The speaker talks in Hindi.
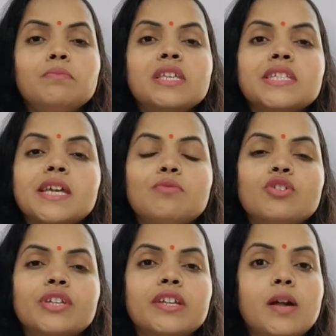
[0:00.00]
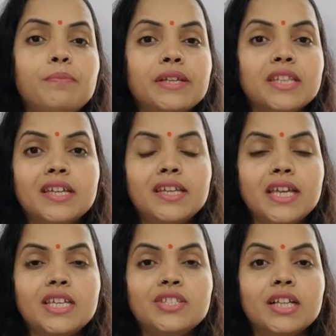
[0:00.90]
मिस्ड एबॉर्शन का पता
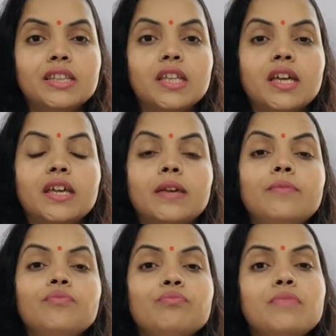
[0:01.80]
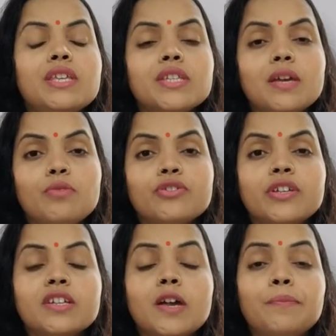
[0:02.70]
नहीं चलता है मिस्ड
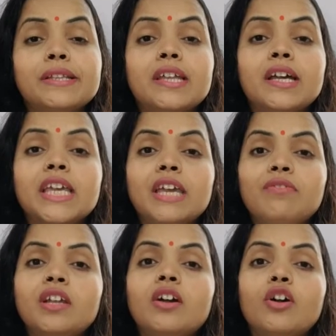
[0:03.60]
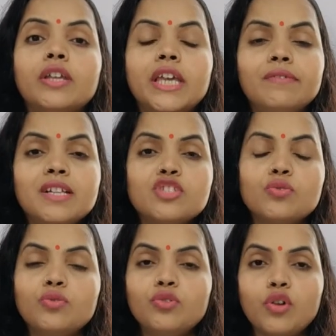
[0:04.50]
एबॉर्शन का पता केवल और केवल
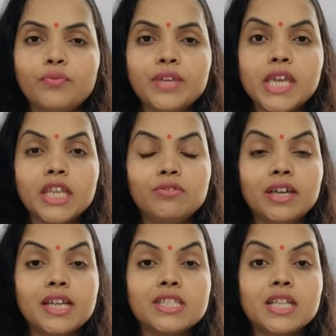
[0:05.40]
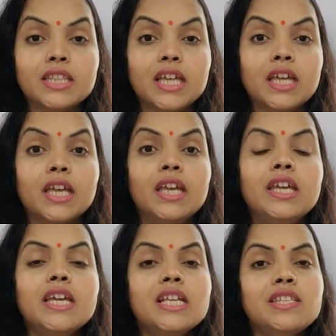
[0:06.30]
सोनोग्राफी के द्वारा चलता है
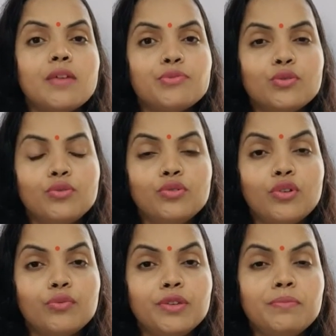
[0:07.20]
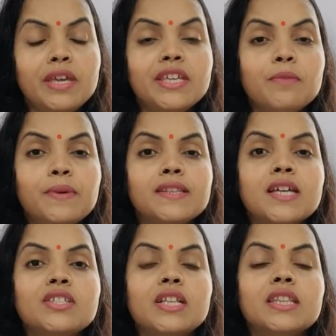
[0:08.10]
जब सोनोग्राफी में ये
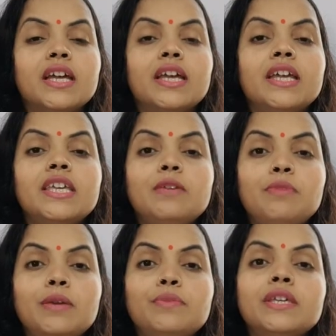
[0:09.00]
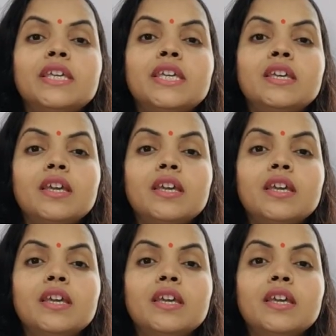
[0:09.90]
पता चलता है कि बेबी की